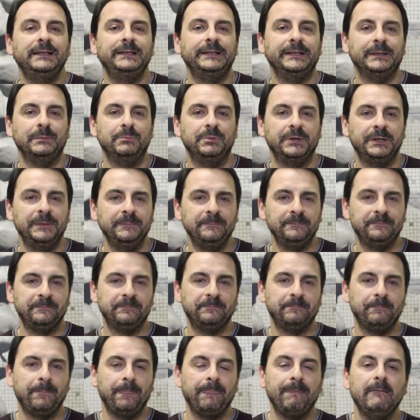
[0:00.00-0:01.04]
ai libri
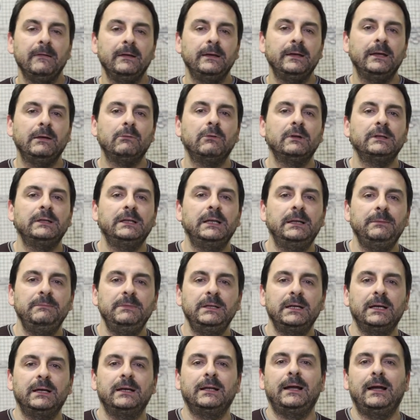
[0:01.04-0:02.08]
e una delle
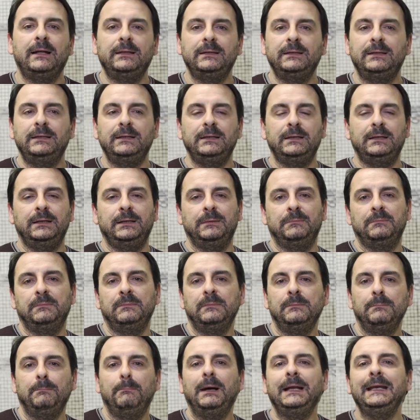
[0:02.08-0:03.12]
mie grandi
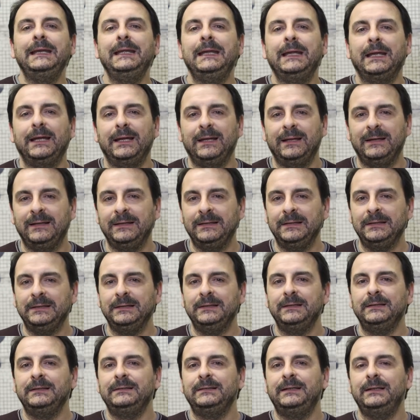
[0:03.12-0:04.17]
manie
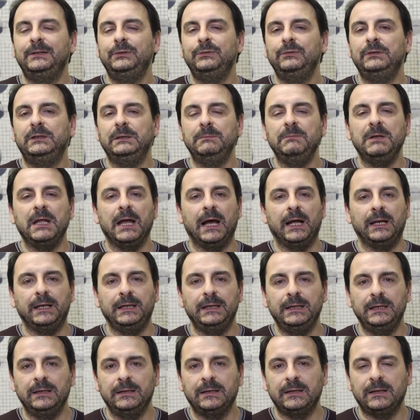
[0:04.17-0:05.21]
degli ultimi
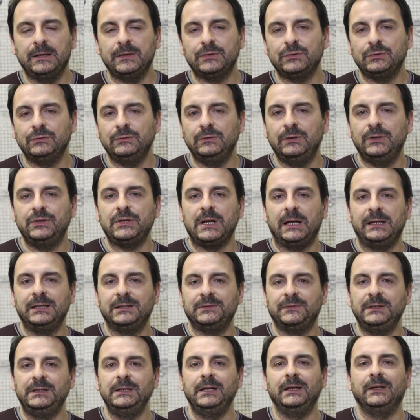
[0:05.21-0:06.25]
anni, che sono i gialli
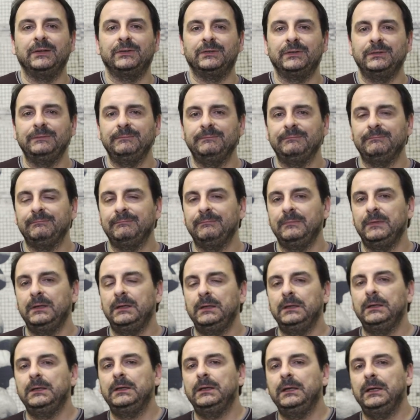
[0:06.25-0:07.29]
svedesi,
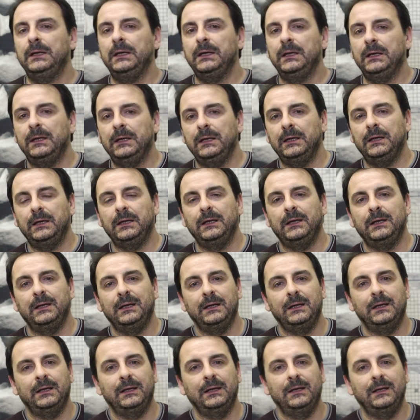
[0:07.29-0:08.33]

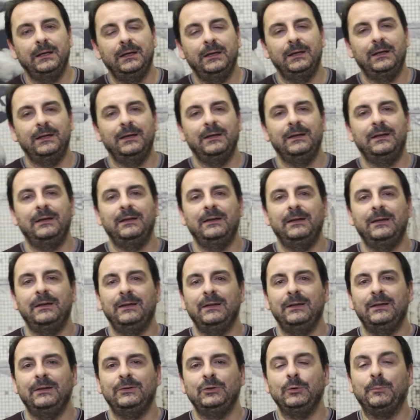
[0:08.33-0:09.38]

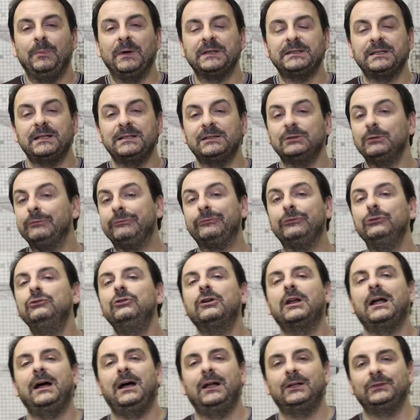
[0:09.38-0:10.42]
e dopo essere stato
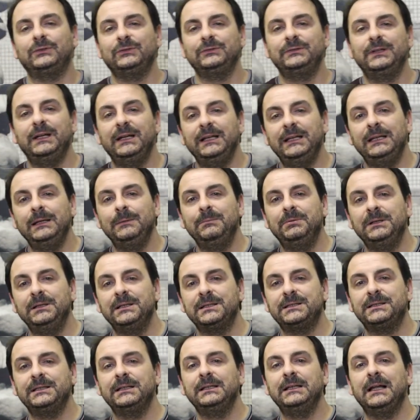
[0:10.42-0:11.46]
folgorato dai libri
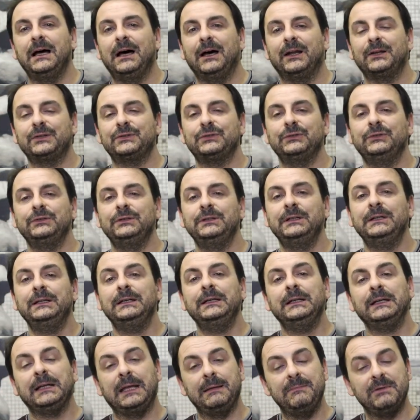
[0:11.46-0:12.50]
di Stig Larsson,
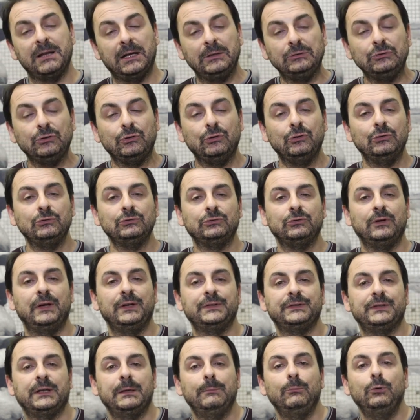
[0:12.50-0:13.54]
che mi rendo conto
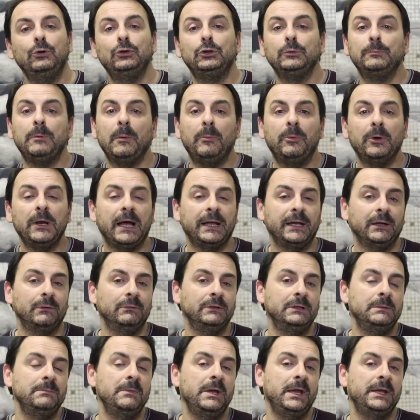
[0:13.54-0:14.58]
essere molto popolari,
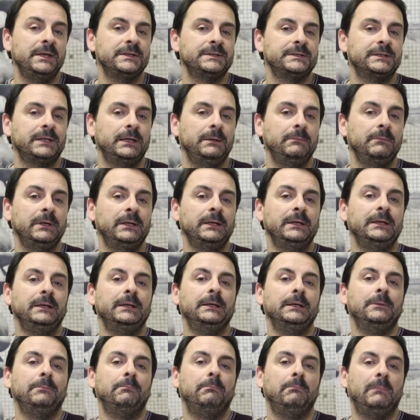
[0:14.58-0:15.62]
quindi mainstream,
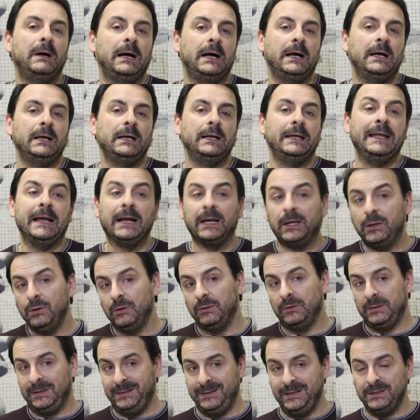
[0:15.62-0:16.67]
ma e
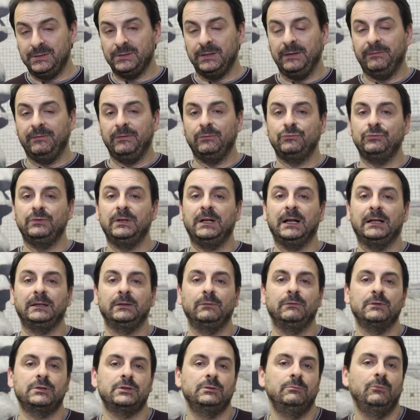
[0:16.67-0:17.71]
anch'io all'inizio li avevo giudicati
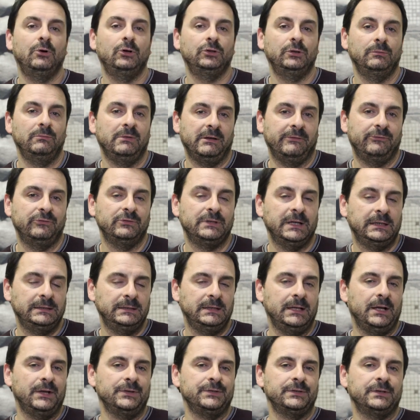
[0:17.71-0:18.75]
in questo modo e mi rifiutai
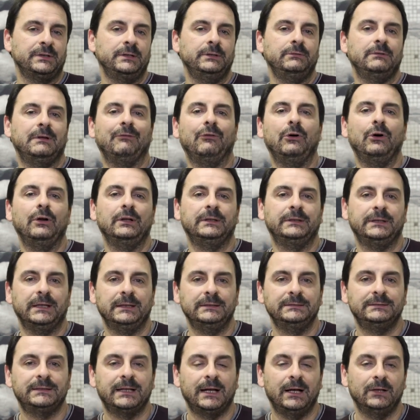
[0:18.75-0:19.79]
di leggerli, una volta
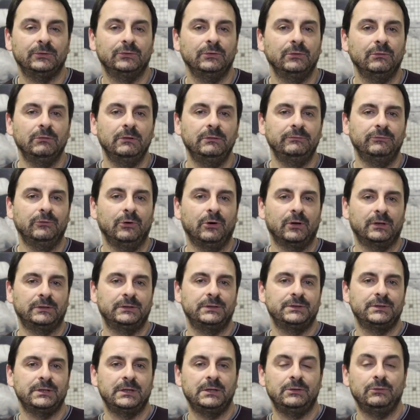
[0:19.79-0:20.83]
entrato in quel
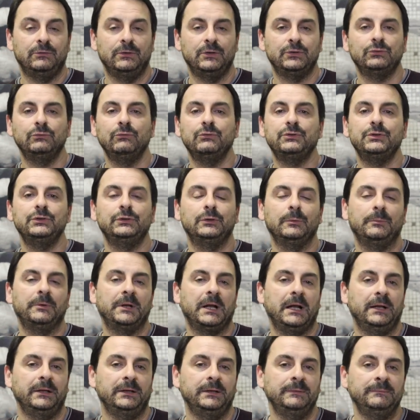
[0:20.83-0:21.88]
vortice non ne sono uscito per
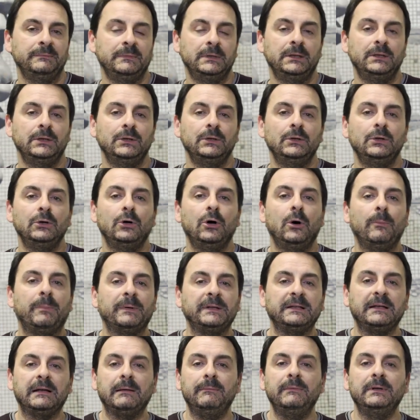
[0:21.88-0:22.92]
anni, ho
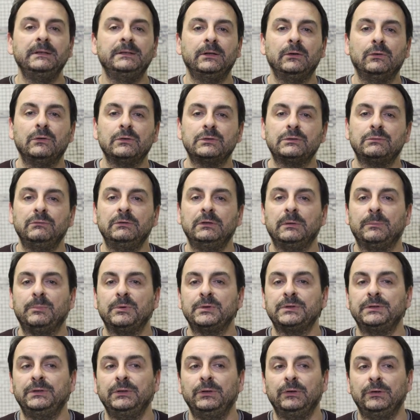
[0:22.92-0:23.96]
praticamente ricostruito a
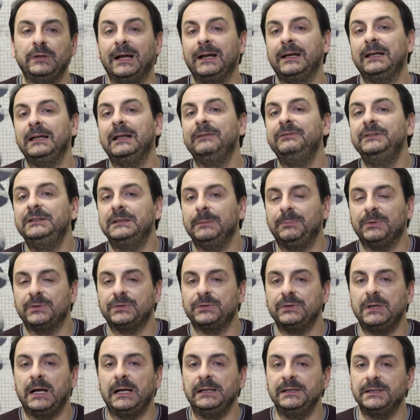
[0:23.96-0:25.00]
posteriori anche la vita
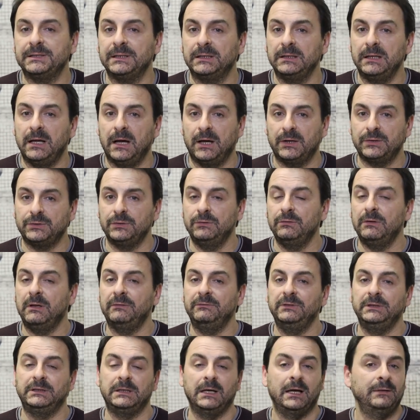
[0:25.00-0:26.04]
personale di Stig Larsson, una
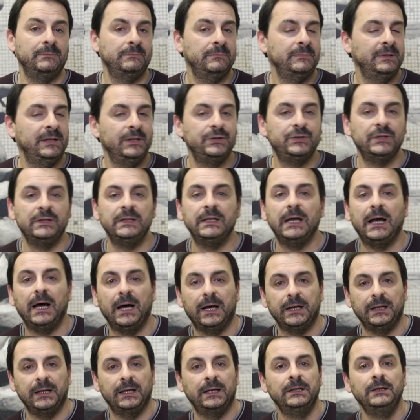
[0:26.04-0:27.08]
vita
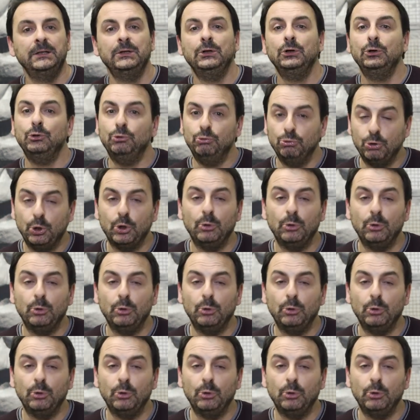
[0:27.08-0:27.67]
leggendaria, un